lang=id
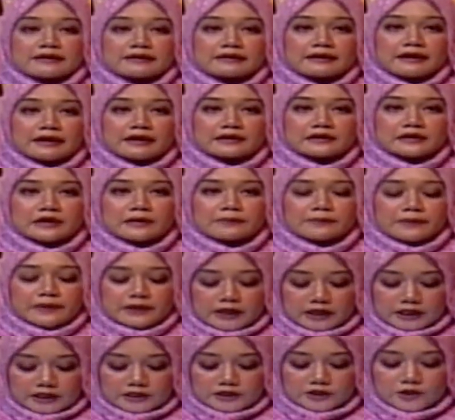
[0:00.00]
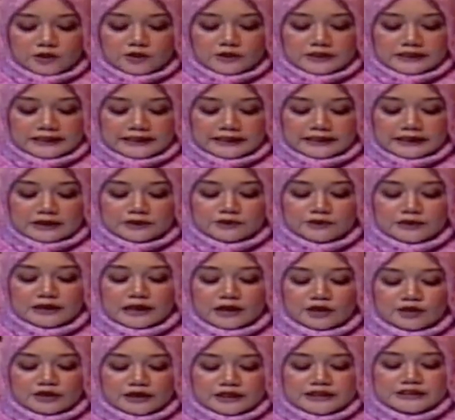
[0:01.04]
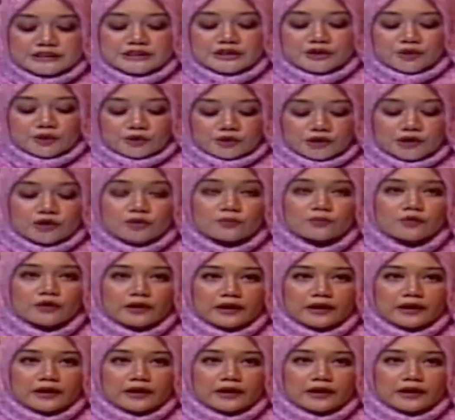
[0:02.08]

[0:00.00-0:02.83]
KTP elektronik anu dilakonan jero tilu